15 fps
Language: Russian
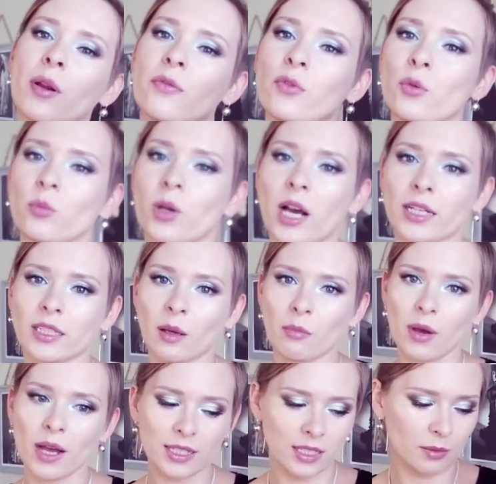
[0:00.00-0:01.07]
парфюм как
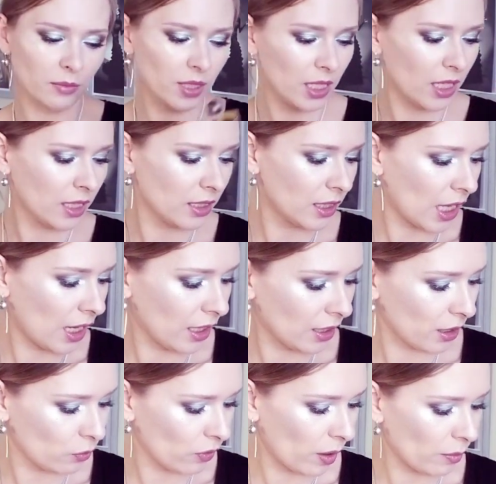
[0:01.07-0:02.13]
намазом,
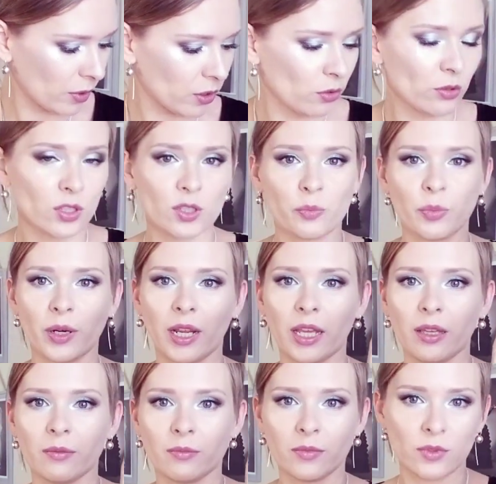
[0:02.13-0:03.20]
так и вам идет
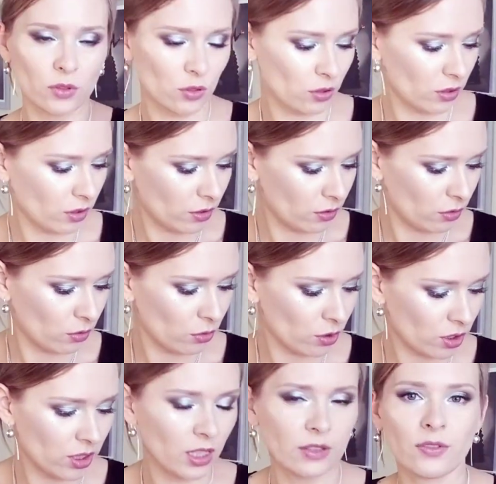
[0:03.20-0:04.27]
спрей с
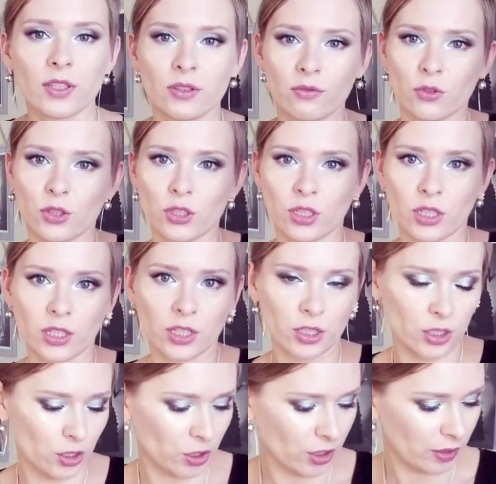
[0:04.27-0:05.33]
тоже соответствующей
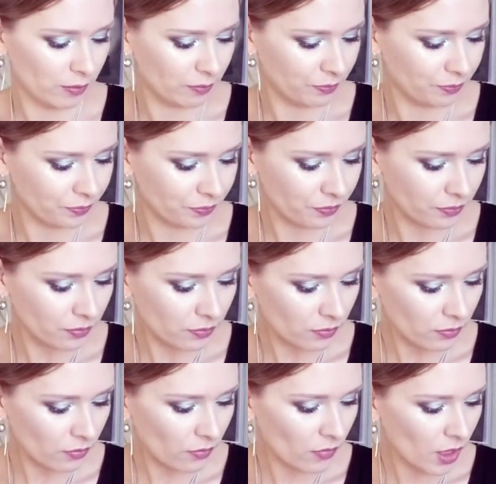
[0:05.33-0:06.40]
крышечкой.
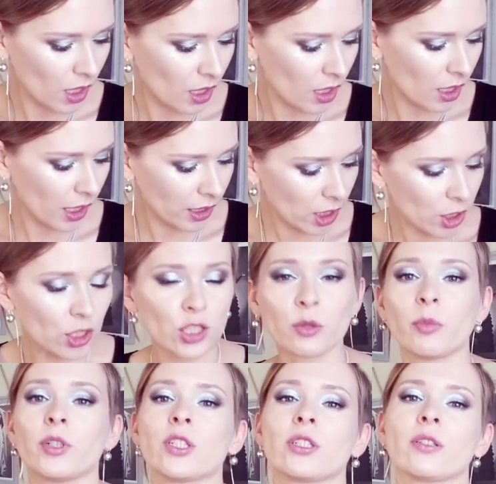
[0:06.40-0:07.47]
Конечно же,
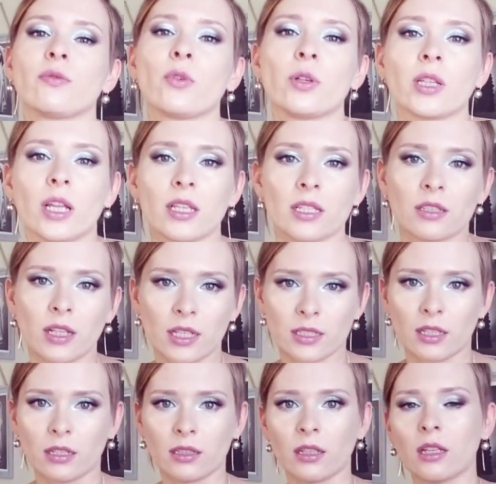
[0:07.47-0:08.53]
большинство из
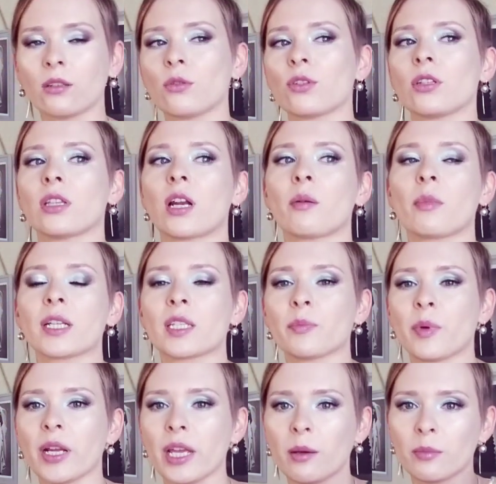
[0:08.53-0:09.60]
нас наносит аромат
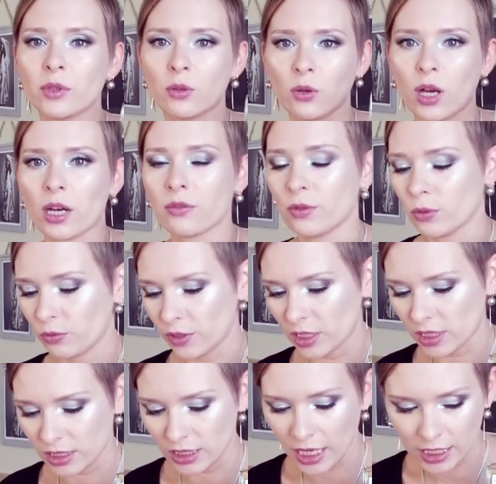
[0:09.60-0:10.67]
спреем, но, как вы
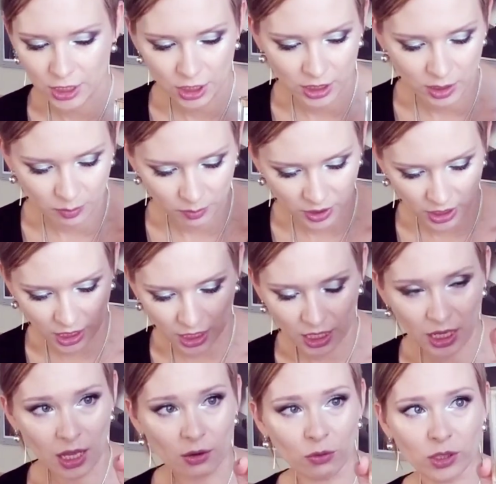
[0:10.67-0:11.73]
увидите дальше, для меня
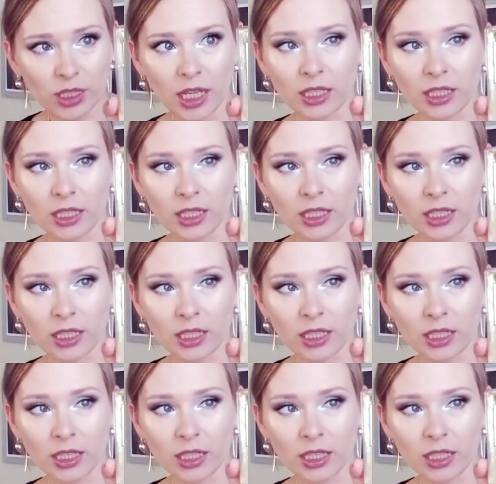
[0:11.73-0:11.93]
вот